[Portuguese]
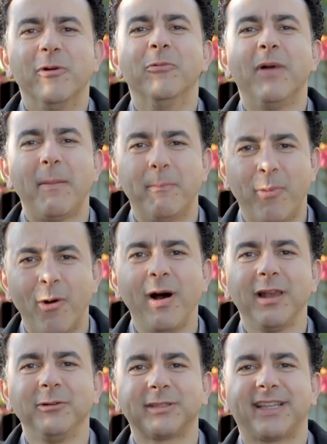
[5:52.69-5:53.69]
Uma boa
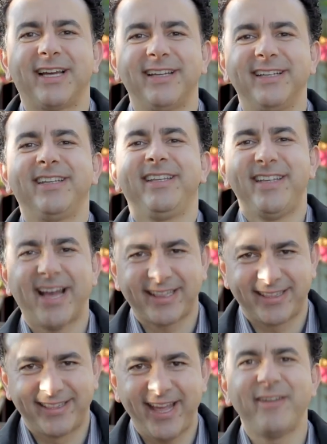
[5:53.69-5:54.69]
luta e
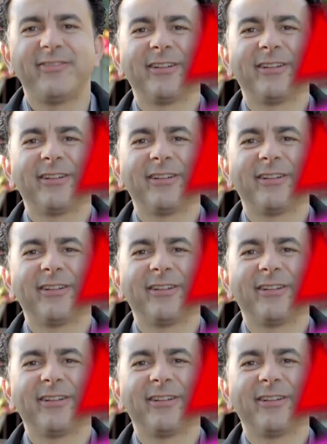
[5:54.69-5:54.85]
até a